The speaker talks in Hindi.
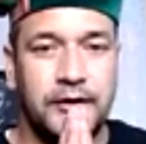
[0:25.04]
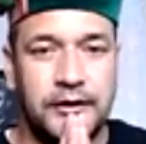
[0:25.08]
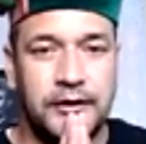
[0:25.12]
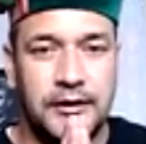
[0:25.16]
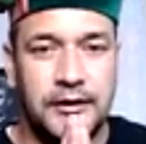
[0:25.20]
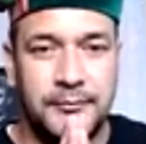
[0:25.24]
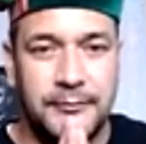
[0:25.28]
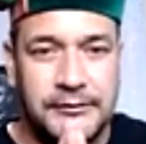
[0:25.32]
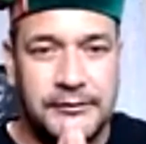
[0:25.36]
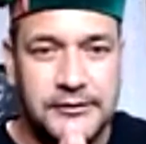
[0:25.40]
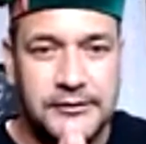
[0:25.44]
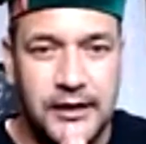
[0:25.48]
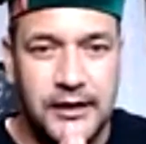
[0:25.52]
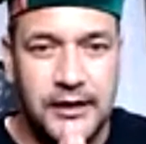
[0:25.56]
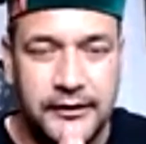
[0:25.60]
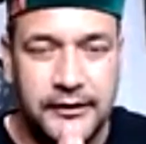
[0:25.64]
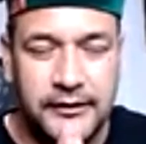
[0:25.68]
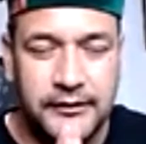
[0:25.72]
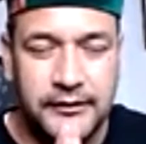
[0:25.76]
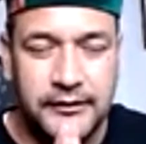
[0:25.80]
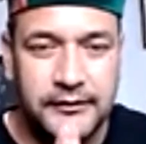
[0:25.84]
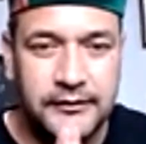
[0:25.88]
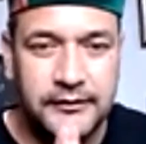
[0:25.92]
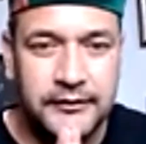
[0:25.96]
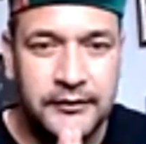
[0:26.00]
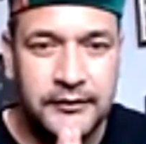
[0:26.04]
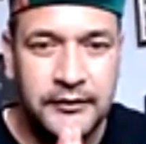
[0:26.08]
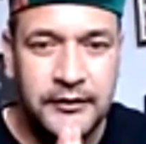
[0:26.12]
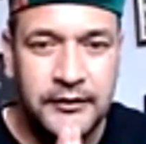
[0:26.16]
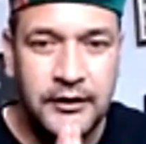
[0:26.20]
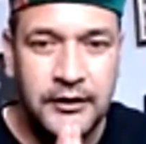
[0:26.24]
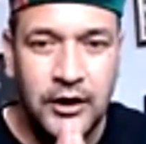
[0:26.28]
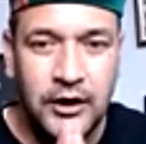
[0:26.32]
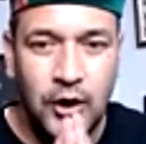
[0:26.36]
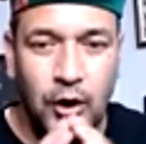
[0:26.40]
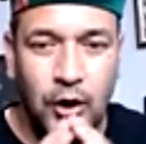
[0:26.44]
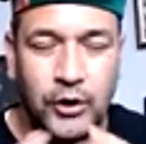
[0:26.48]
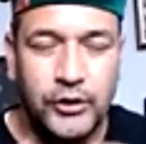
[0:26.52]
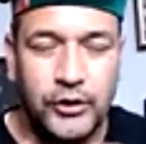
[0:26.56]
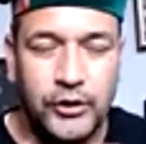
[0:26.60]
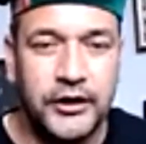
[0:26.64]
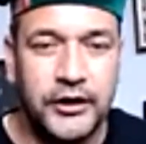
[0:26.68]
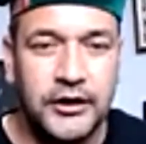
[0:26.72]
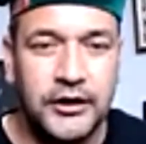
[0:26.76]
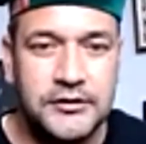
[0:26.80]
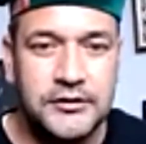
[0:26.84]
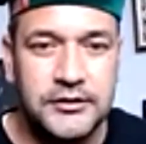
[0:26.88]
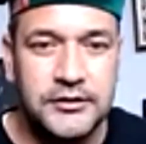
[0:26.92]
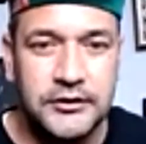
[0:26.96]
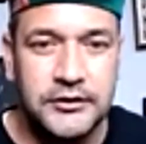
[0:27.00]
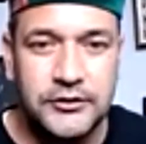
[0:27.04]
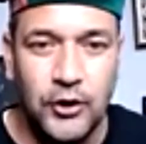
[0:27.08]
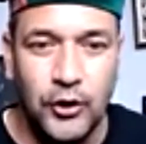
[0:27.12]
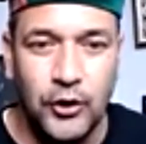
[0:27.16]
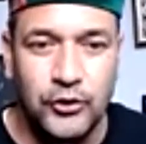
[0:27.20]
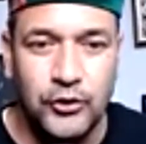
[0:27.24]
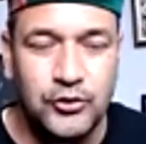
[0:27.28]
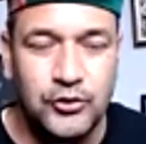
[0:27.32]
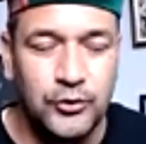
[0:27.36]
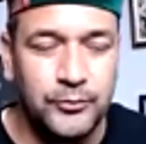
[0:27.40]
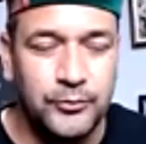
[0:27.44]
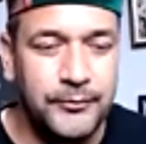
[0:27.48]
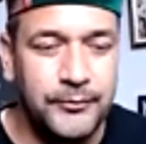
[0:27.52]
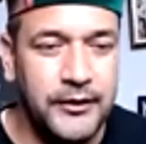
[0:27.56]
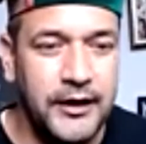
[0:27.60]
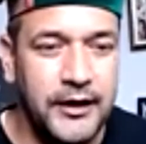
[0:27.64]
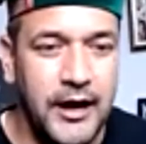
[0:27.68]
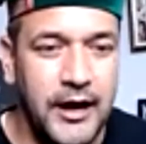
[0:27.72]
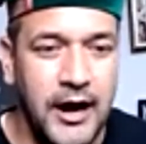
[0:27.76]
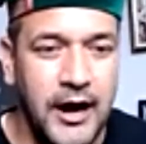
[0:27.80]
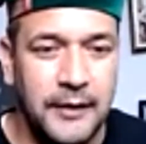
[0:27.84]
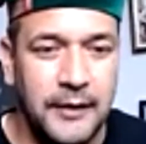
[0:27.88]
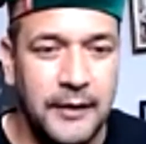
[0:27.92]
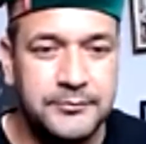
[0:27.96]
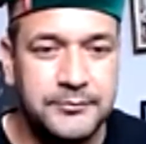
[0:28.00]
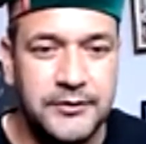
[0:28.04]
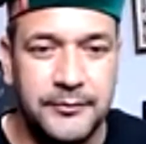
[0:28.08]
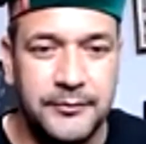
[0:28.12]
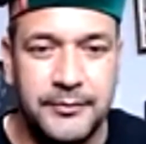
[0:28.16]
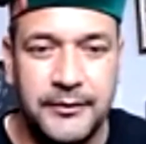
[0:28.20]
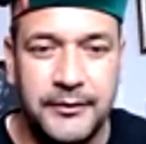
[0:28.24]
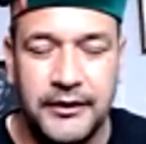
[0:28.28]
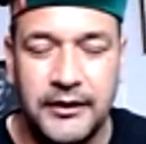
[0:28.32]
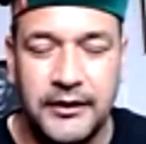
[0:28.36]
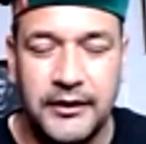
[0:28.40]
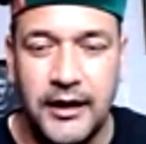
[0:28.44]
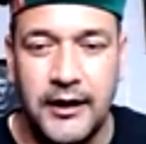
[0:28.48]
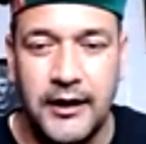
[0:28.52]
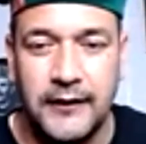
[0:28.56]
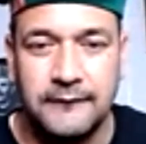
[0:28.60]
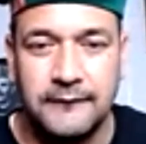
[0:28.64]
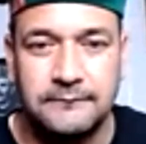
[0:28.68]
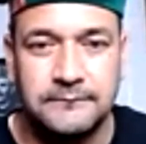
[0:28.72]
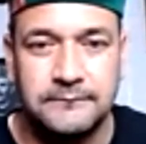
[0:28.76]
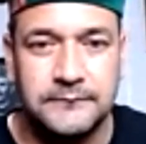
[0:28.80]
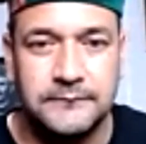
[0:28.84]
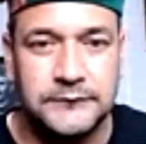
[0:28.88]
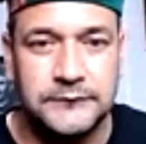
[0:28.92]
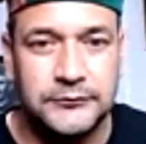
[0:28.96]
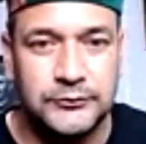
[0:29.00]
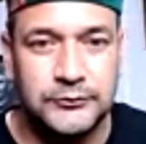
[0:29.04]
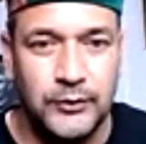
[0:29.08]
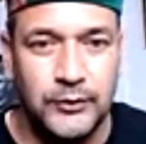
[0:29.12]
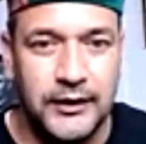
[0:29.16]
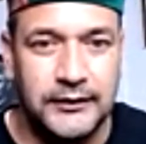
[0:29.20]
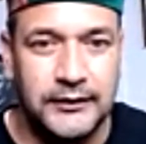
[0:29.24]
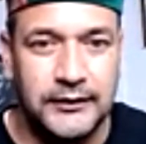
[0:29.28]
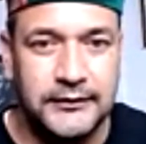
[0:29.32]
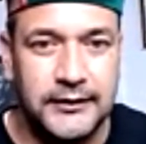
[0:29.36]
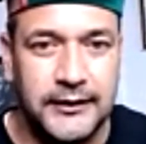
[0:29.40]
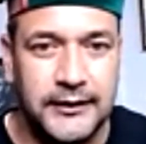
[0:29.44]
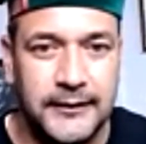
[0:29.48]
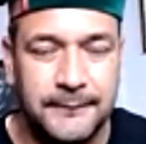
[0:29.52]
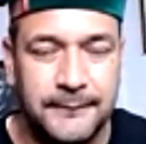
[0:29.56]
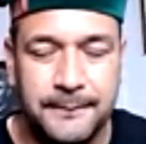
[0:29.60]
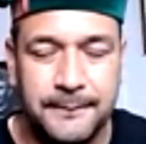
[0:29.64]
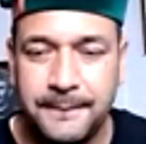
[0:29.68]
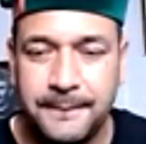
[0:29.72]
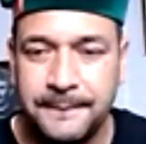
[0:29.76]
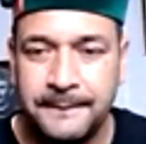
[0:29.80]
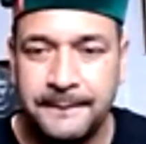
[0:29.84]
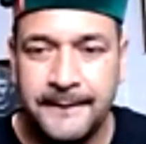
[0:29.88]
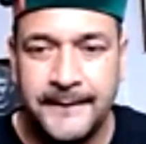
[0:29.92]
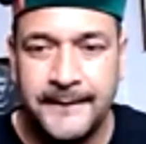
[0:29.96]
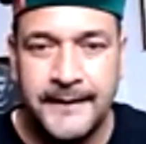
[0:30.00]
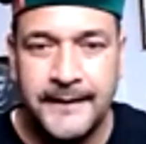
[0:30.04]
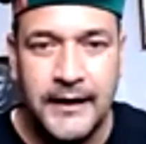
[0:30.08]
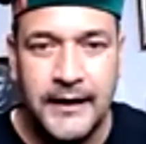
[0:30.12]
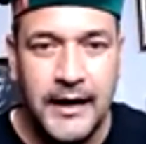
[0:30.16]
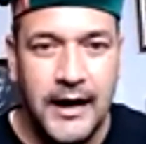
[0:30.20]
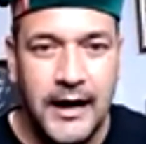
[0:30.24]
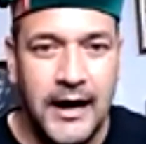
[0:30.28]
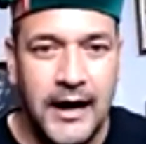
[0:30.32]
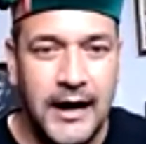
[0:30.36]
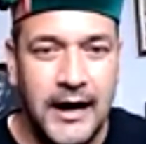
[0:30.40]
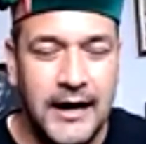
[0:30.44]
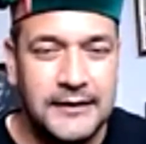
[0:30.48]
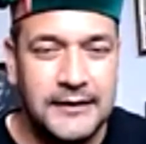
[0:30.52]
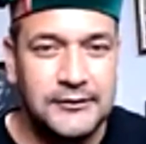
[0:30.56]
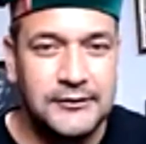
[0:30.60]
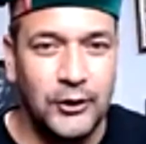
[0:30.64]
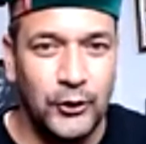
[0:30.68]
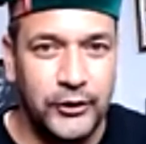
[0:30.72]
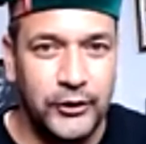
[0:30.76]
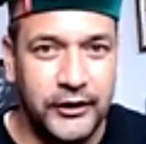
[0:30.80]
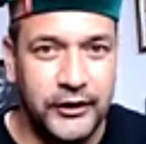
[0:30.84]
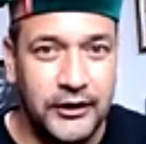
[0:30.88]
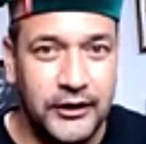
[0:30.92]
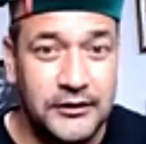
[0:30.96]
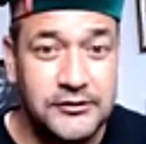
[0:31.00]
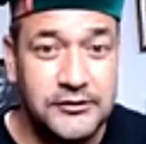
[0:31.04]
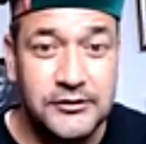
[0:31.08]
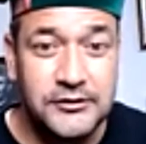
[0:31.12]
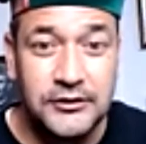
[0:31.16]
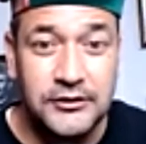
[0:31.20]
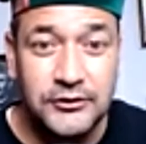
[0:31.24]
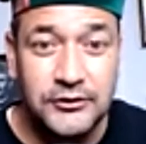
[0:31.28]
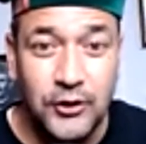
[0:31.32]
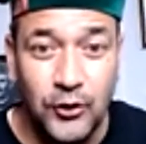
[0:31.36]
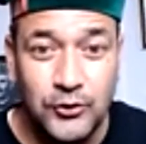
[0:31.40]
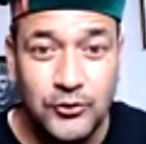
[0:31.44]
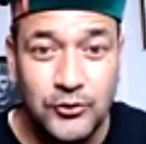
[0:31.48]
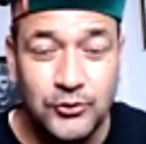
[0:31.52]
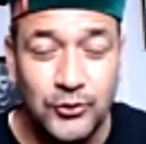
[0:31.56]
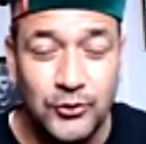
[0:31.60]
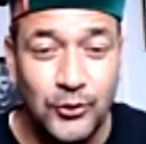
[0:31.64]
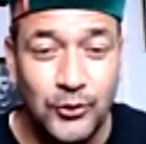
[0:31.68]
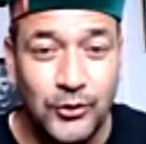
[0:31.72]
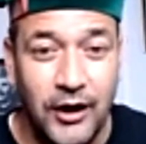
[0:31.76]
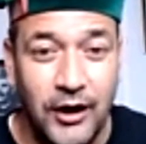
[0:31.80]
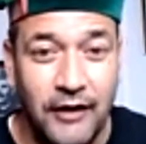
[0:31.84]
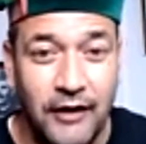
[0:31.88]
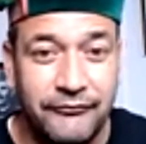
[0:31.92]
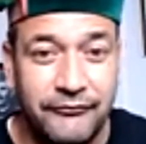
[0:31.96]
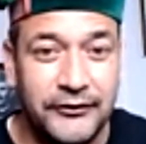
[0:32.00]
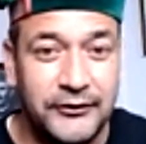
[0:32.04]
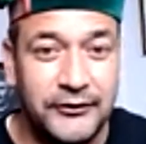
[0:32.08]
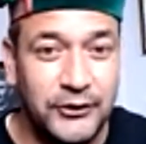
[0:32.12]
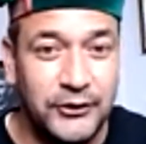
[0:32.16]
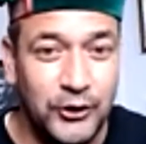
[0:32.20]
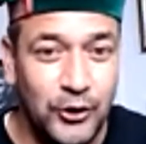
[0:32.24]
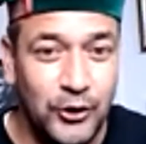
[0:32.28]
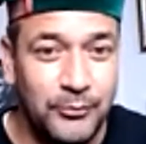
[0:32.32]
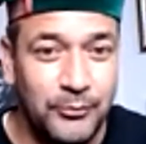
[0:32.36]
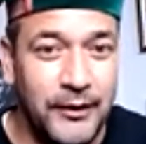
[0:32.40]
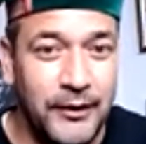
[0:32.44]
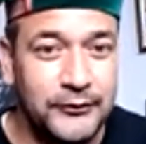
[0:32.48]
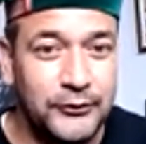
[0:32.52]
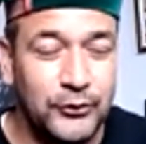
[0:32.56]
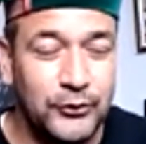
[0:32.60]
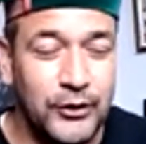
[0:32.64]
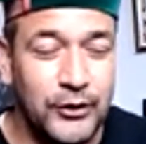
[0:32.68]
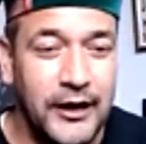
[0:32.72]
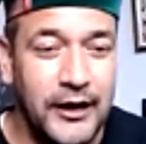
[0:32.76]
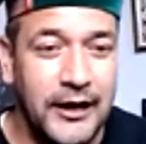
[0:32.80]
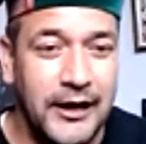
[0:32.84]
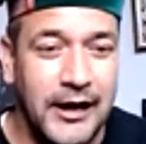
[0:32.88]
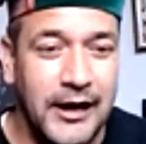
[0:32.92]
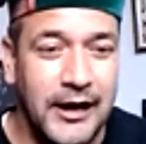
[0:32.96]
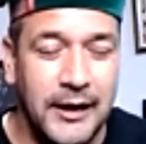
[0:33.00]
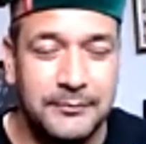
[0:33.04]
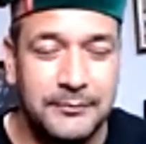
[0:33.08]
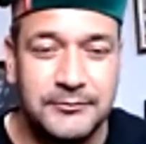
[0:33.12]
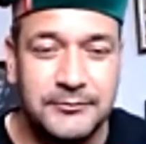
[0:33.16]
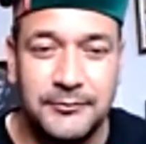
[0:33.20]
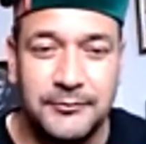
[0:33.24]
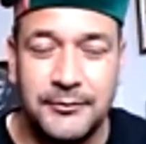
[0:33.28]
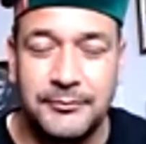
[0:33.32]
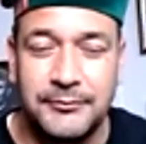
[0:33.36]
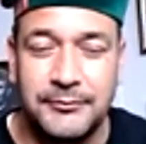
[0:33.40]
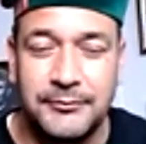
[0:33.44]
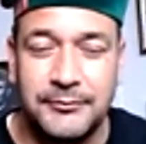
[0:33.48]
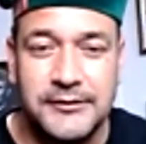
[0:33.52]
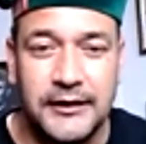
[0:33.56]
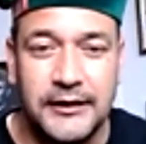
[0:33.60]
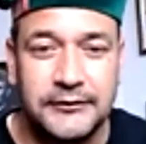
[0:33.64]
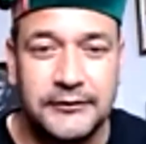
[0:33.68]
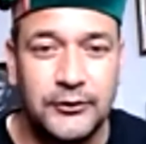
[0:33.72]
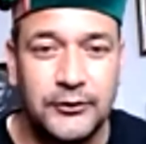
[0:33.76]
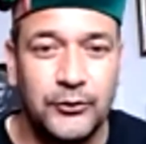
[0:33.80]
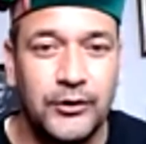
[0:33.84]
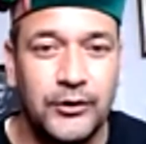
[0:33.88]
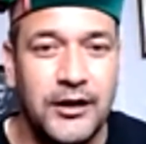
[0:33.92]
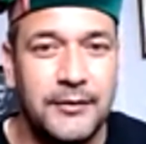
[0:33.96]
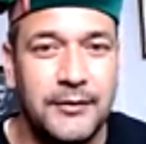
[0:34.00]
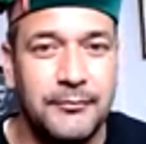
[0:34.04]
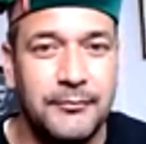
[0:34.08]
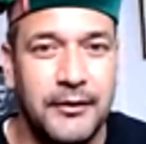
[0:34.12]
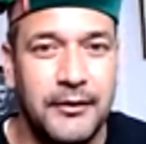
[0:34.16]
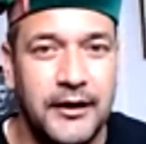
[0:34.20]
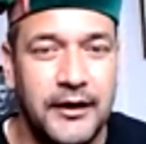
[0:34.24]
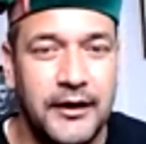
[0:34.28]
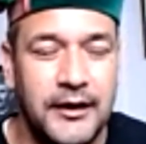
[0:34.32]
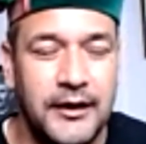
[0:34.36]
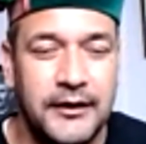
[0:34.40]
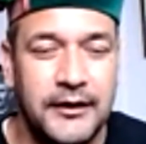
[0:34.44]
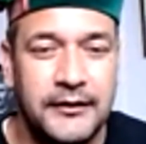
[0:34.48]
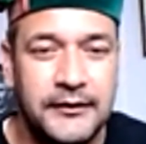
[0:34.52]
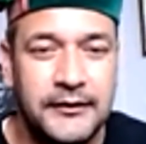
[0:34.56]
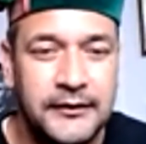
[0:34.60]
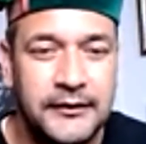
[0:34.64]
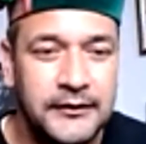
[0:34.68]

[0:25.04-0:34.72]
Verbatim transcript: नमस्कार हॉर्टिकल्चरल टॉक शो में आप सभी का स्वागत है आज हॉर्टिकल्चरल टॉक शो काफी दिनों बाद हो रहा है आप सभी भी जानते होंगे मैं